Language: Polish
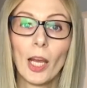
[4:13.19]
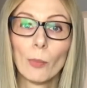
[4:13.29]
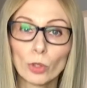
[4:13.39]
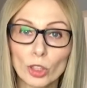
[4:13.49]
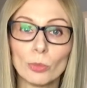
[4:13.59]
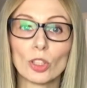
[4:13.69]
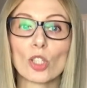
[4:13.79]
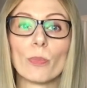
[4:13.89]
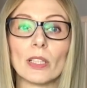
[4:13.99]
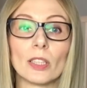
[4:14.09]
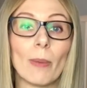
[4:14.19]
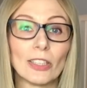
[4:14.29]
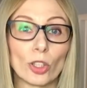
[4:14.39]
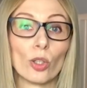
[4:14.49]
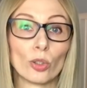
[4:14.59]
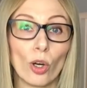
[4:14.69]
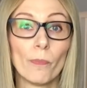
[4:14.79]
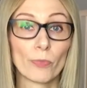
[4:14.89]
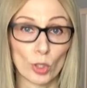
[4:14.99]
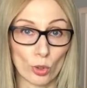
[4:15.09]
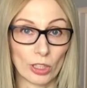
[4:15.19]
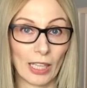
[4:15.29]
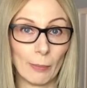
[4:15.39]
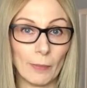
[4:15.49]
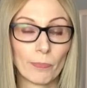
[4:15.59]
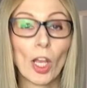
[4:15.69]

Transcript: musimy też dbać o to, co czytamy.